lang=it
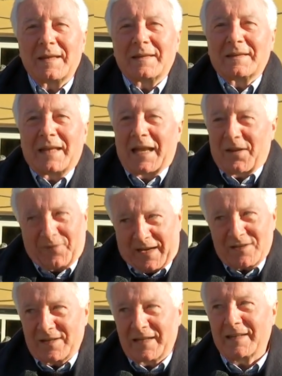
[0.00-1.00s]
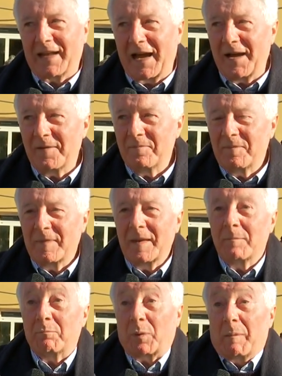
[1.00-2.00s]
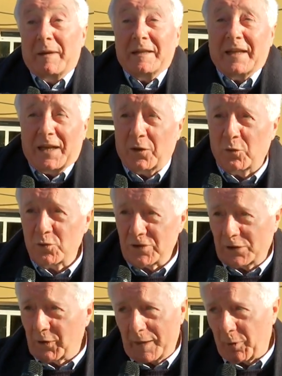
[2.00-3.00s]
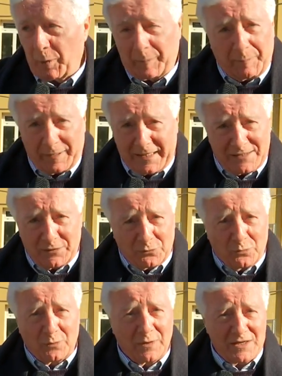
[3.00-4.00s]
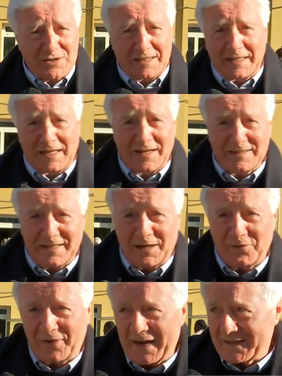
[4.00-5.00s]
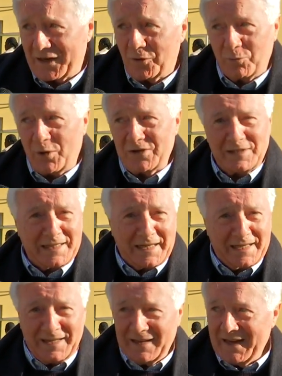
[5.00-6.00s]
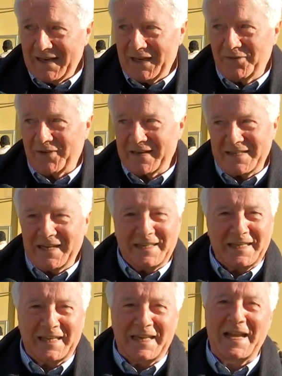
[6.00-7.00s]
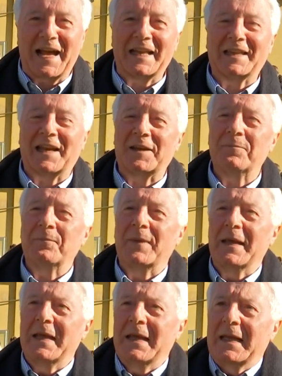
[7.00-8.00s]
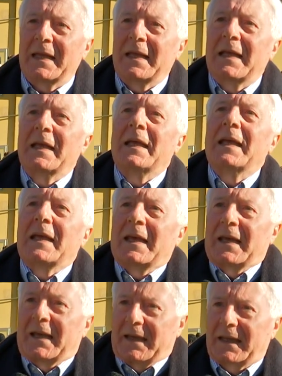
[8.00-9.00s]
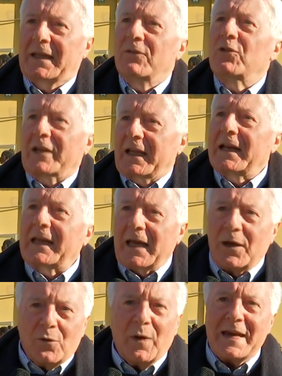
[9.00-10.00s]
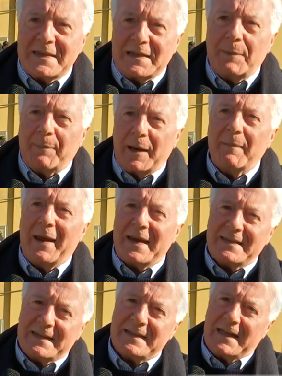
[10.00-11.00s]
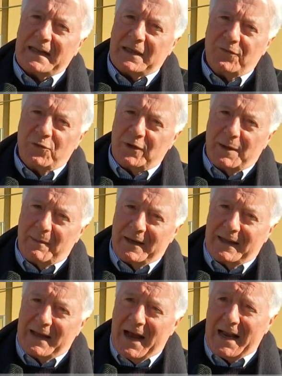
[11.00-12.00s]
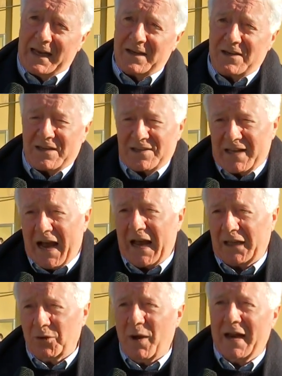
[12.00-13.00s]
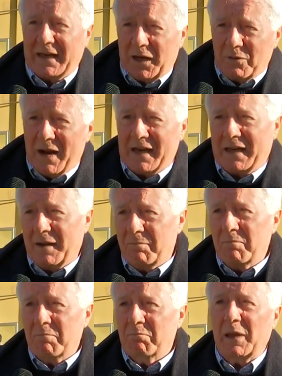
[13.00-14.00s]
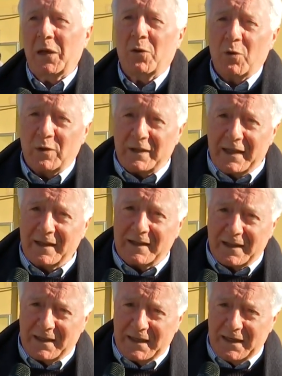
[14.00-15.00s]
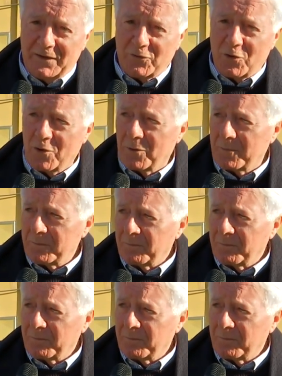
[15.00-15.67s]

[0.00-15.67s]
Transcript: nelle fragilità, probabilmente riconoscendo le proprie, perché se tu non accetti di essere fragile non puoi accettare le fragilità degli altri. E devo dire che questa premessa è stata fondamentale, c'è stato anche qualche piccolo tentativo